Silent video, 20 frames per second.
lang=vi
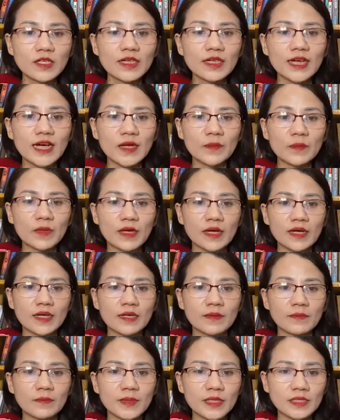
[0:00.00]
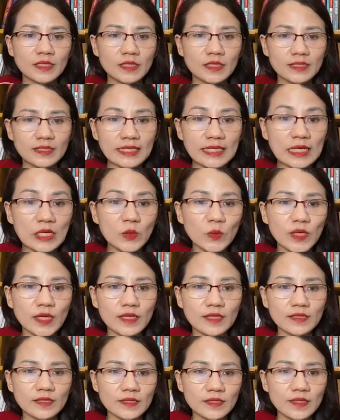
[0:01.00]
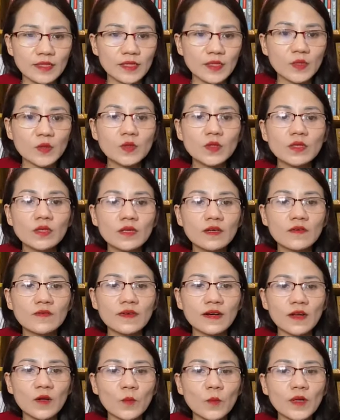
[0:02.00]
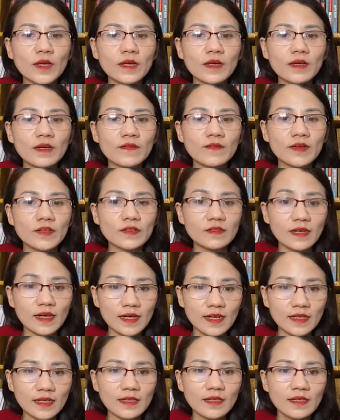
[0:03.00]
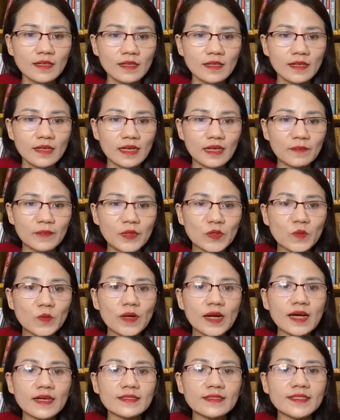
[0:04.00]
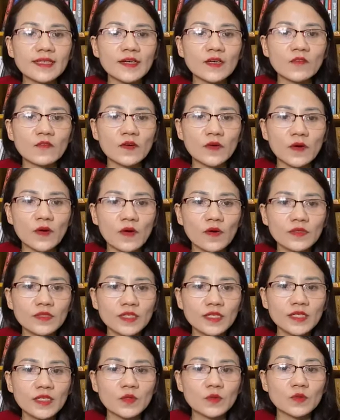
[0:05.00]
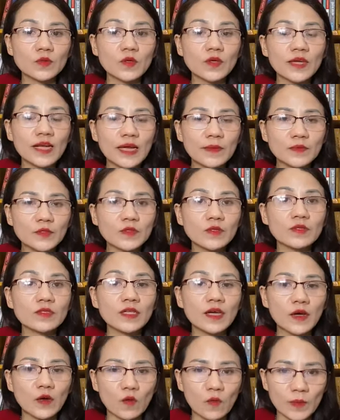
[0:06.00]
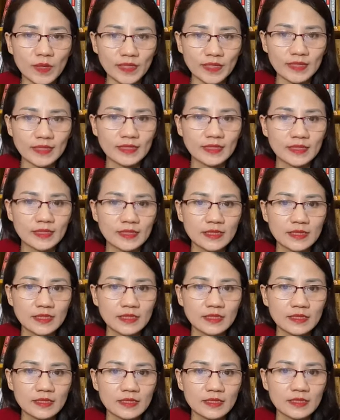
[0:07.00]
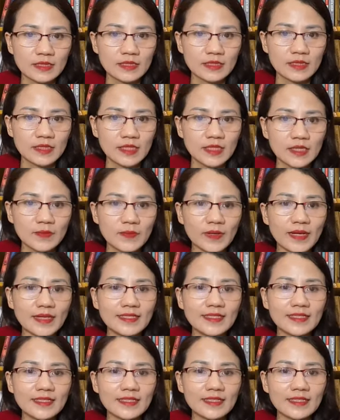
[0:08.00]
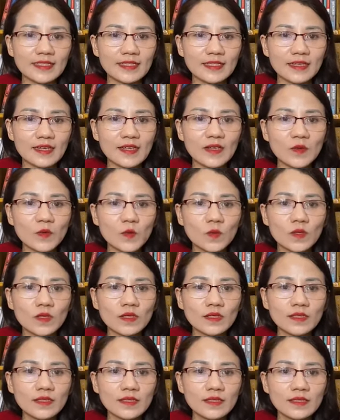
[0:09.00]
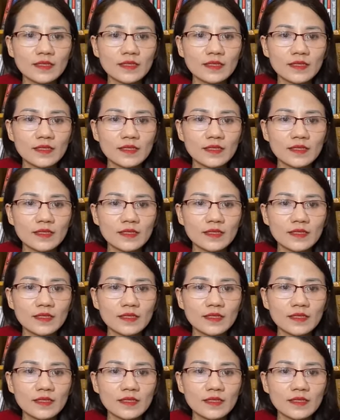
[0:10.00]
trước khi ăn mà mình à, rèn luyện gửi tình yêu thương và lòng biết ơn vào thức ăn ấy là mình cũng đang gieo vào đó những cái điều tốt đẹp cho cơ thể của mình khi mà anh chị ăn uống